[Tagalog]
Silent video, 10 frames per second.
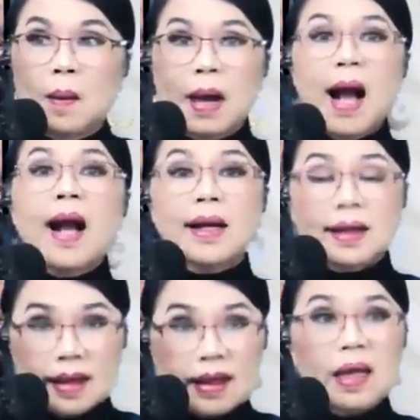
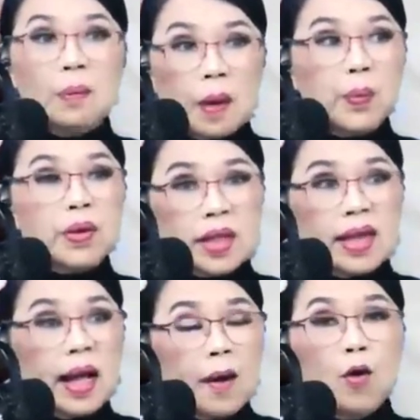bakit hindi pa po
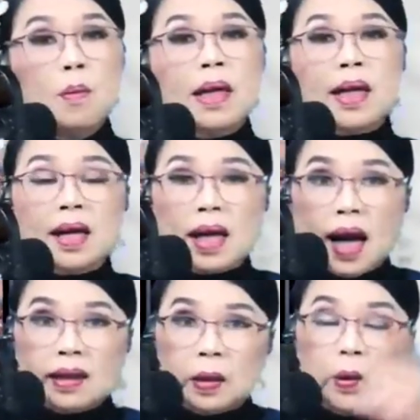sila
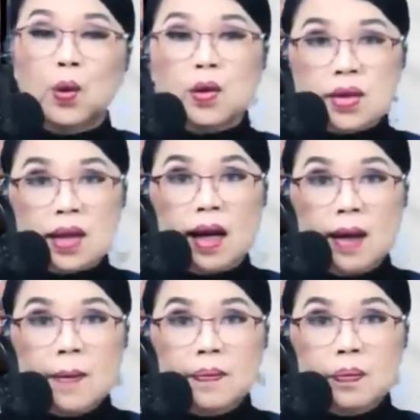umarangkada doon
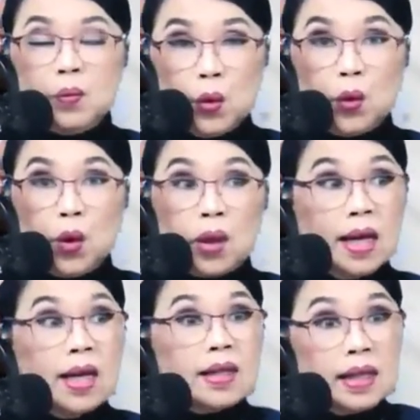sa Bucor.
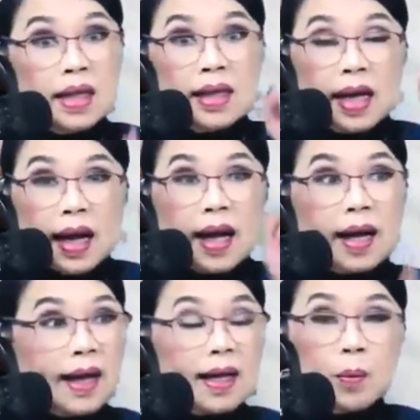Silang
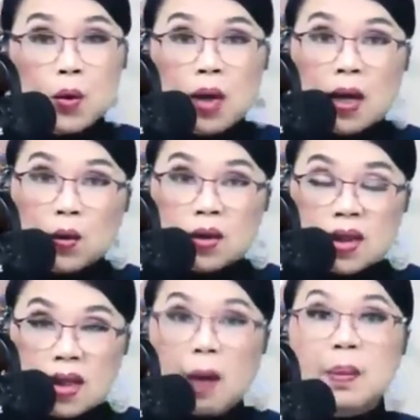nakakaalam kung anong
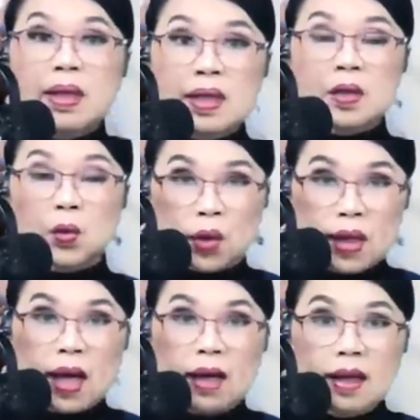sinabi ni
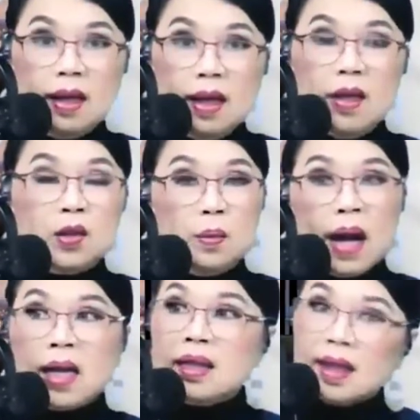Scorial So
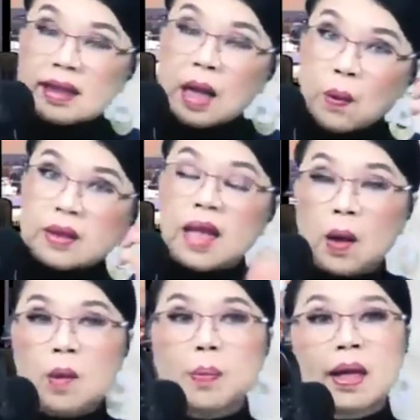bakit
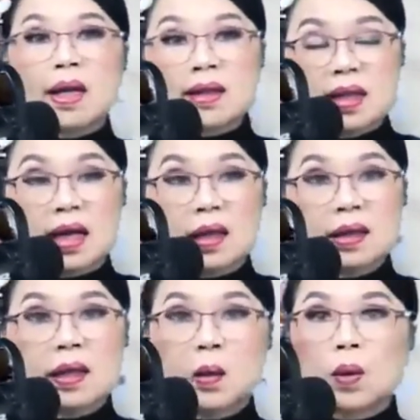tatawag-tawag pa lang sila at
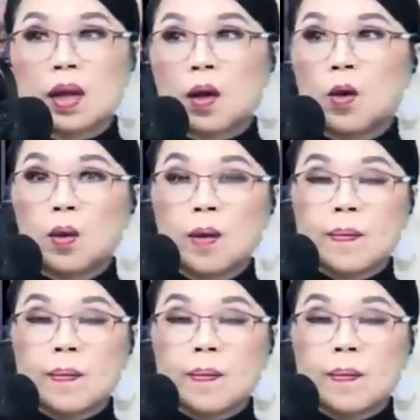tinanong lang oh.